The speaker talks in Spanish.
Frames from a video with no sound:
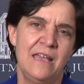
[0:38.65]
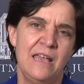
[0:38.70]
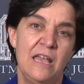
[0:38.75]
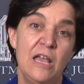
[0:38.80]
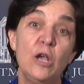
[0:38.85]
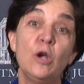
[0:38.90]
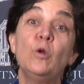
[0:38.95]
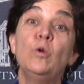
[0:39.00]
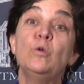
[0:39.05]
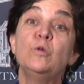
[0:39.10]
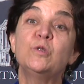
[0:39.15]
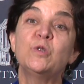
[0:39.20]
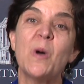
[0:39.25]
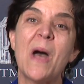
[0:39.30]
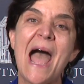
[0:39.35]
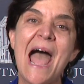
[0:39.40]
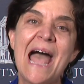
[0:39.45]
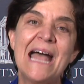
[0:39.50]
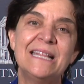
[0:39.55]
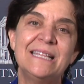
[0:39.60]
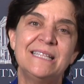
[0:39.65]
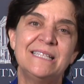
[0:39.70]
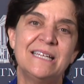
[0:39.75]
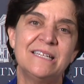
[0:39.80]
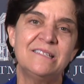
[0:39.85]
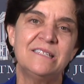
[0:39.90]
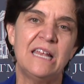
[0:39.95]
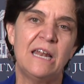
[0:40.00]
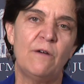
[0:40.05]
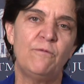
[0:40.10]
incluso
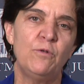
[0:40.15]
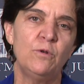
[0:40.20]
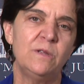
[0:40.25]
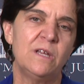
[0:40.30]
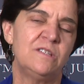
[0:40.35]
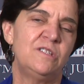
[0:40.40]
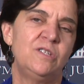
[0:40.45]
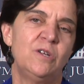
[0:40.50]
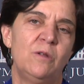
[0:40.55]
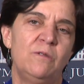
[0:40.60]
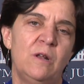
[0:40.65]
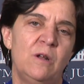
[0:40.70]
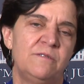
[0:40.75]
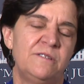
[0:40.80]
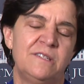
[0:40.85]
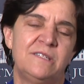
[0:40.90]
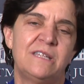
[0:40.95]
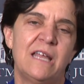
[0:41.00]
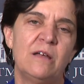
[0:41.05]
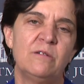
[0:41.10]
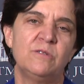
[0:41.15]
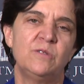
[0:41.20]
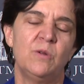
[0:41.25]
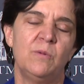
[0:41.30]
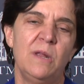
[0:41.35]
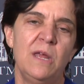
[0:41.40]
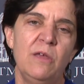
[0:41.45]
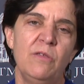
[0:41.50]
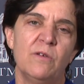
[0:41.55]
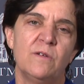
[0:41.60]
antes de la fundación de los Estados
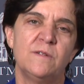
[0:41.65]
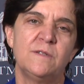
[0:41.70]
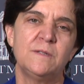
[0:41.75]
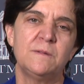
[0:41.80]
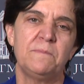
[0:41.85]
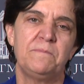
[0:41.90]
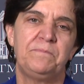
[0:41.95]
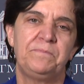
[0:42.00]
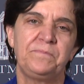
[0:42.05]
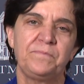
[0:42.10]
Unidos.